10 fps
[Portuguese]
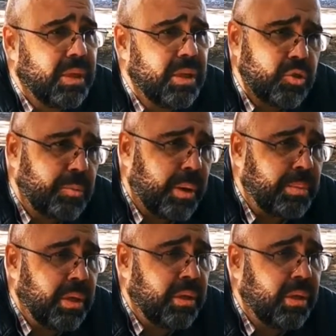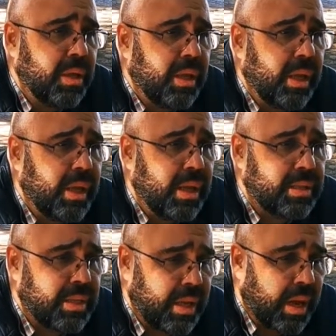Isso para mim,
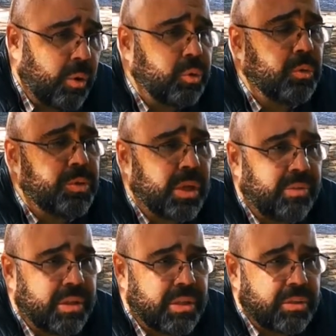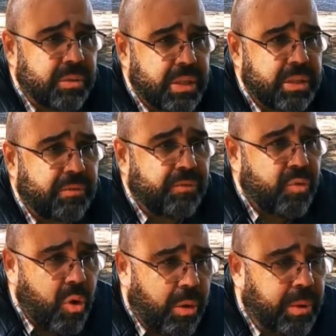essa autoobservação, essa
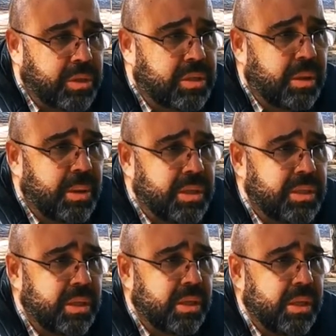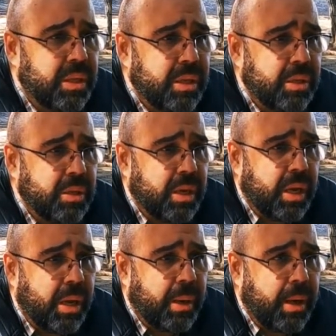forma de estabelecer
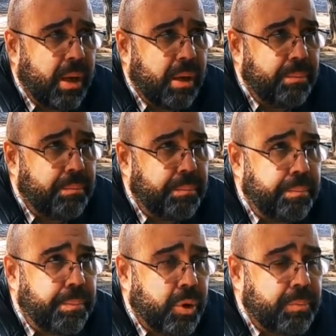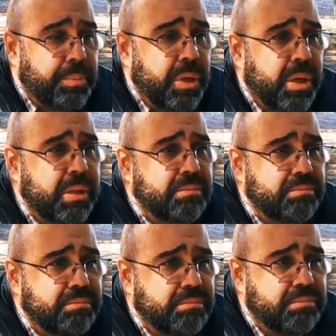a própria
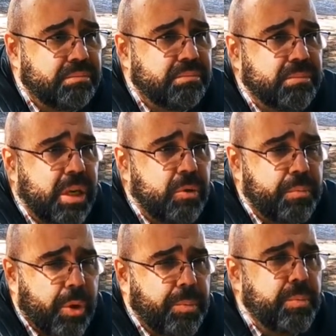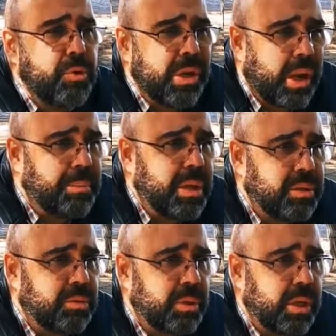o próprio
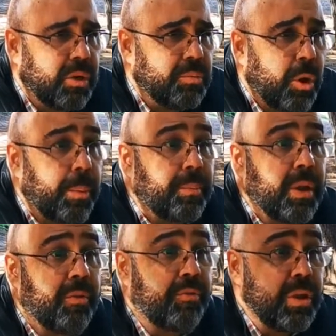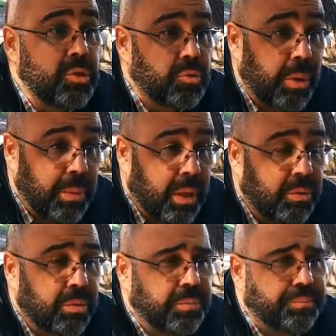burilamento, né, o próprio
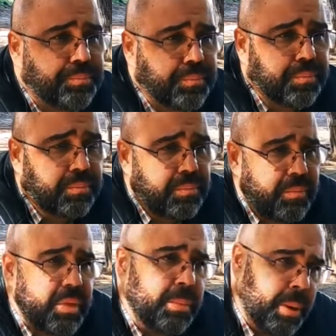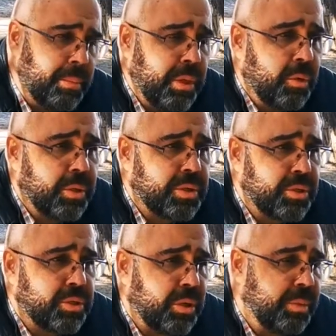aperfeiçoamento, para mim é o que
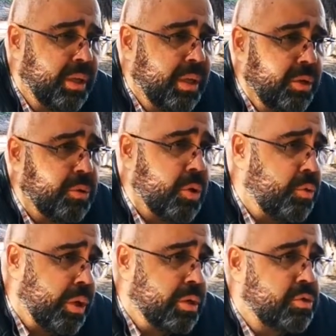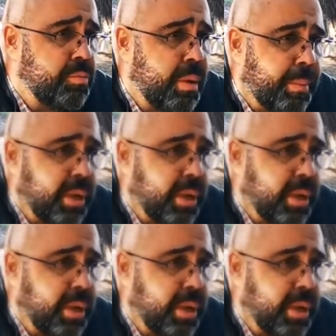se chama e o que eu conheço como uma